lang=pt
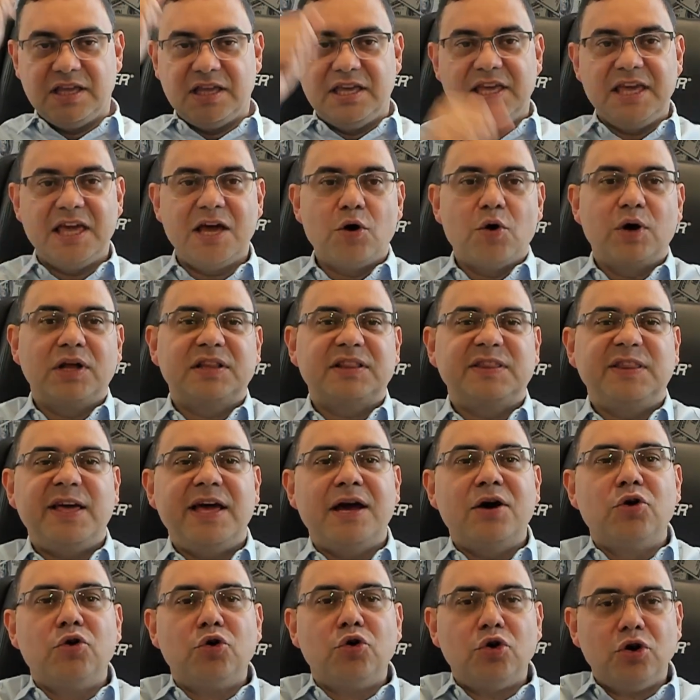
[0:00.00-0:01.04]
Eu
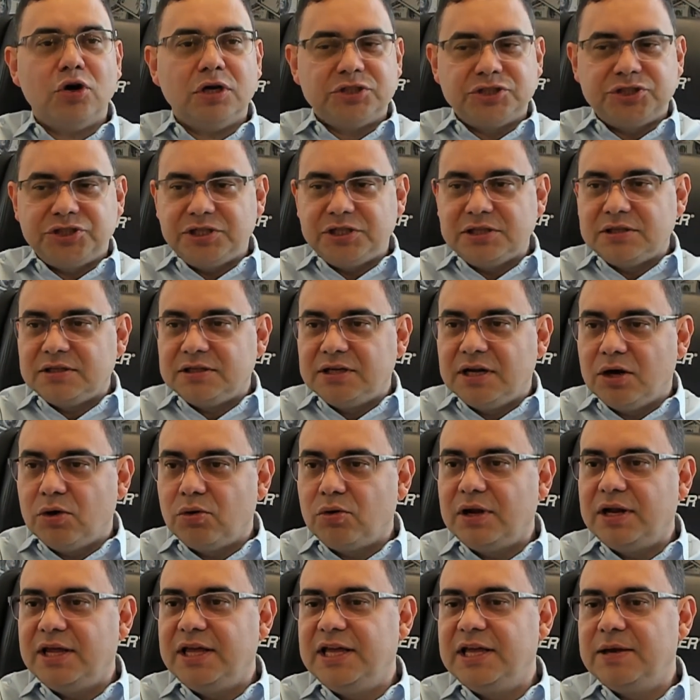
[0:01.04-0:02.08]
até hoje não
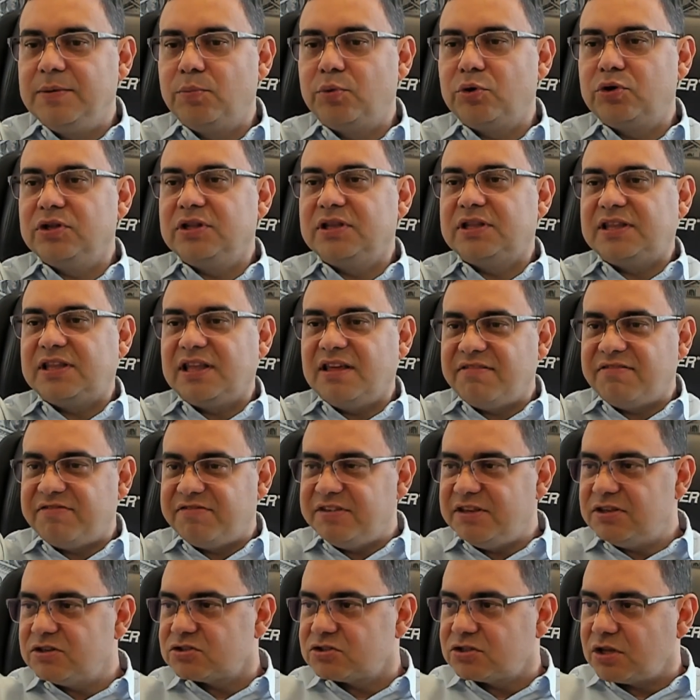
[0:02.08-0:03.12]
lembro de ter
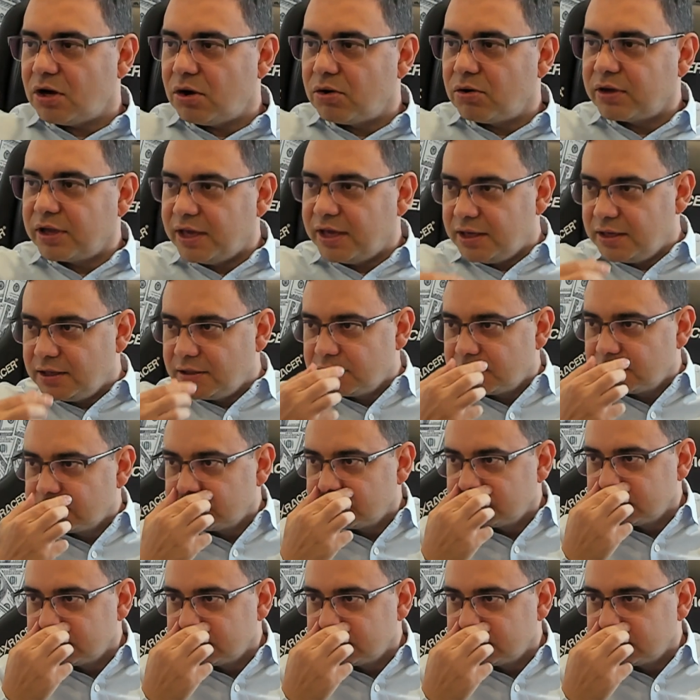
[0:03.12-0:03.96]
visto alguém